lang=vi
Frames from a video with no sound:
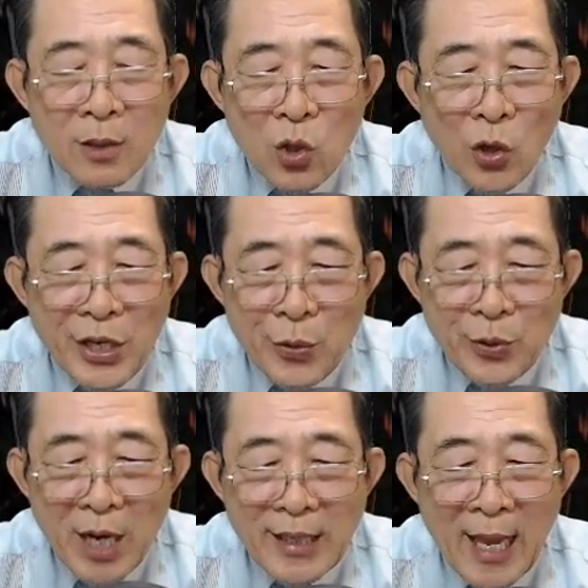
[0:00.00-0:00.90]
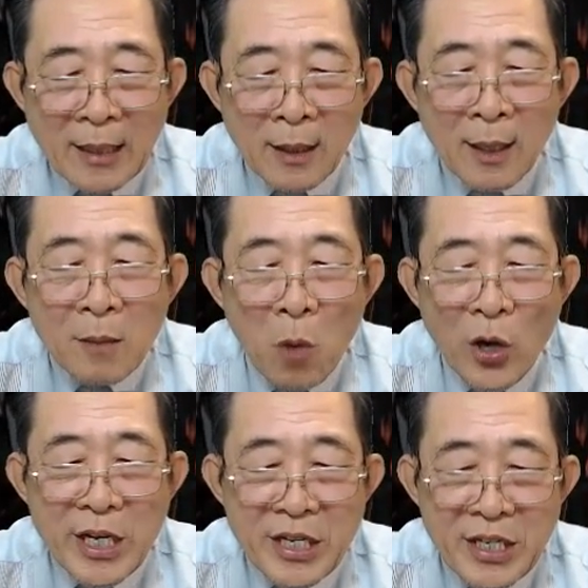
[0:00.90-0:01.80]
Có điều rất nhanh,
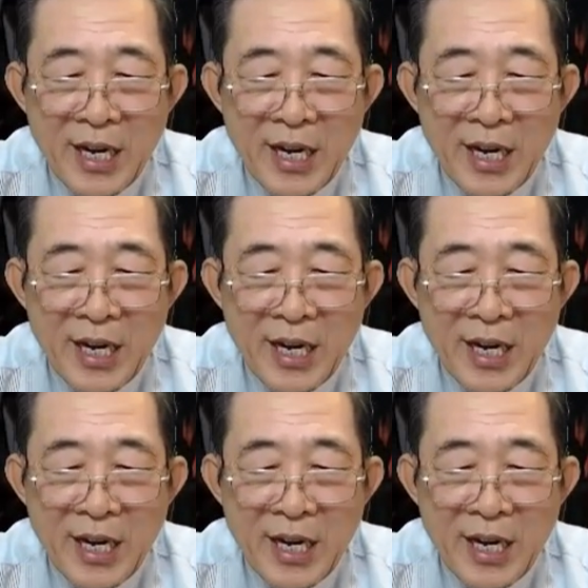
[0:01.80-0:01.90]
mọi người